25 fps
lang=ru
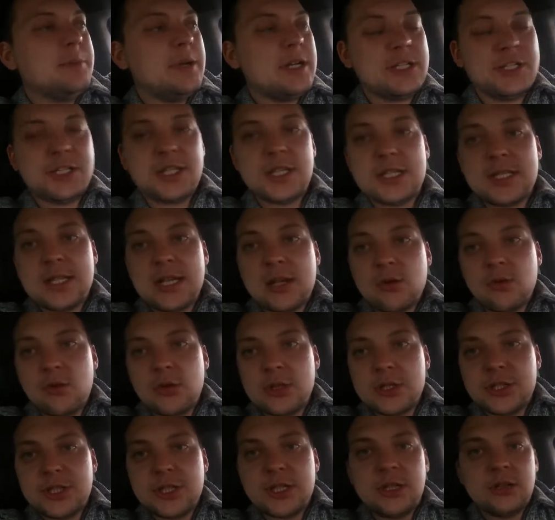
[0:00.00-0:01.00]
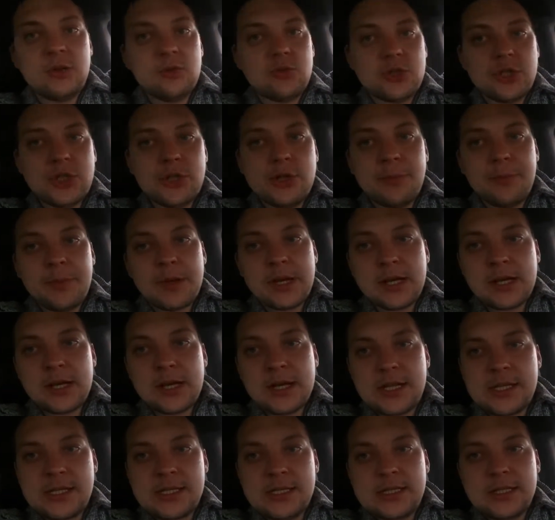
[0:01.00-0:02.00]
Почти закончили, уже ее
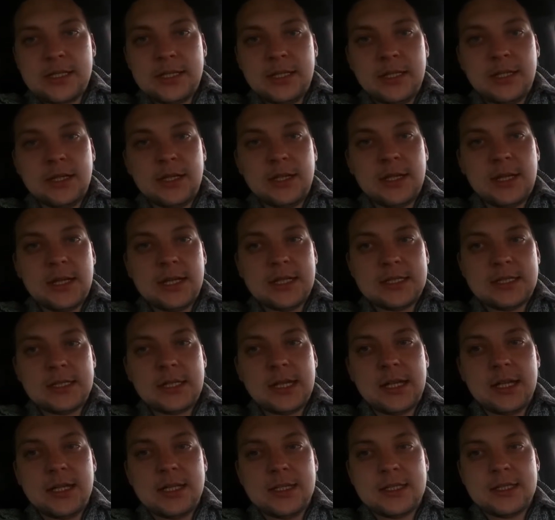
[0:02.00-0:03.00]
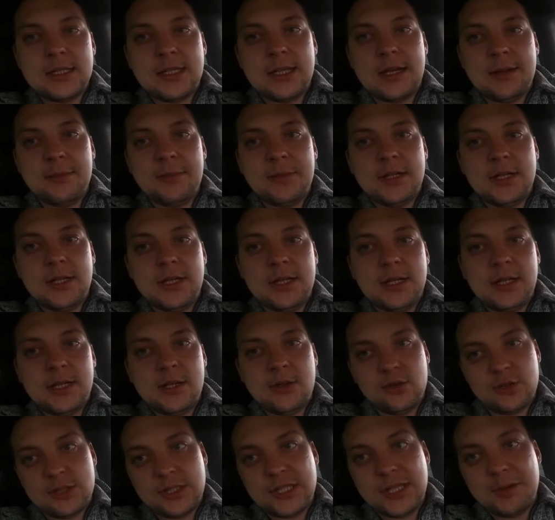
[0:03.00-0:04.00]
покрасили, осталось нам а,
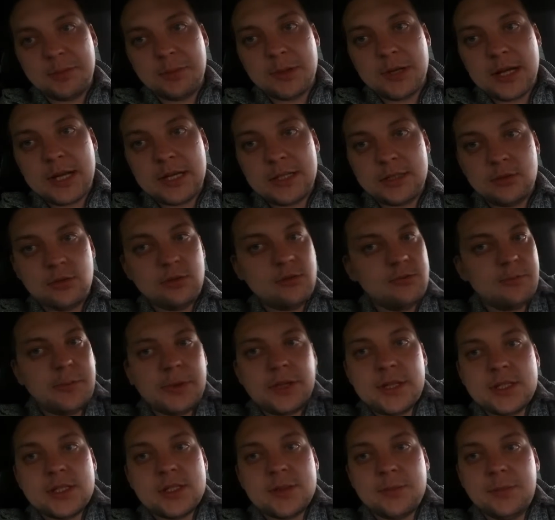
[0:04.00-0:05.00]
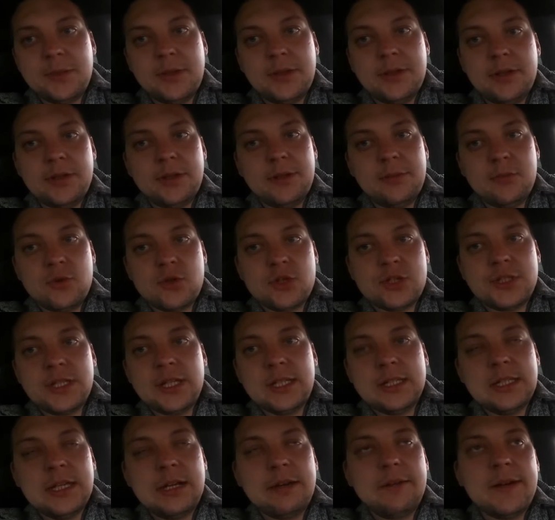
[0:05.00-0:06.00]
ее собрать. Ну и в принципе
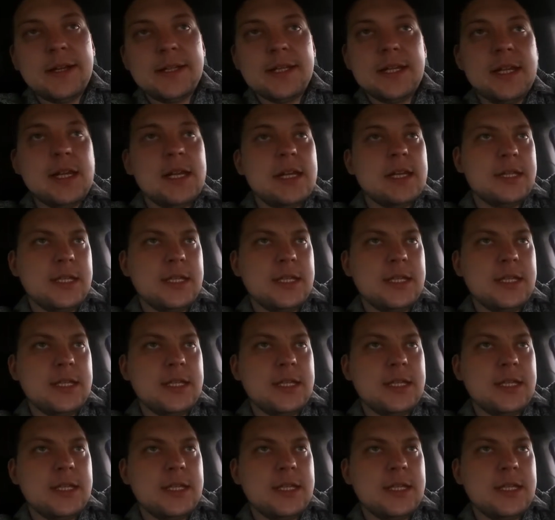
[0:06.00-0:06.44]
можно отдавать.